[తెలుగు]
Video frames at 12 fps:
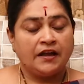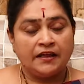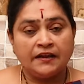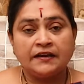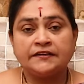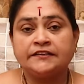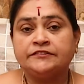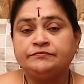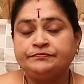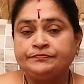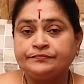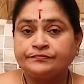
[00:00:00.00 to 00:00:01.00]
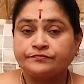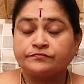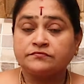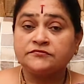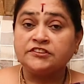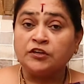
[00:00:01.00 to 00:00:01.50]
అలాగే
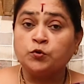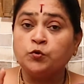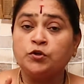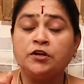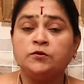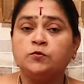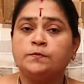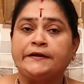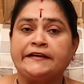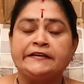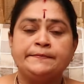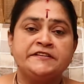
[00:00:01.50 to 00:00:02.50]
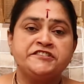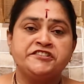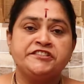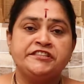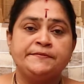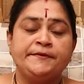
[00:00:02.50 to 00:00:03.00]
గుడ్లగూబ
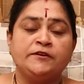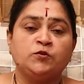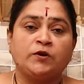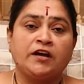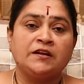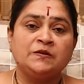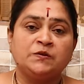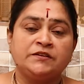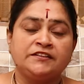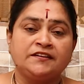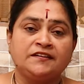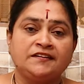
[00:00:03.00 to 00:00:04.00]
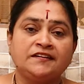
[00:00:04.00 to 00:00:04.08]
కనిపించింది మీకు కళలో అంటే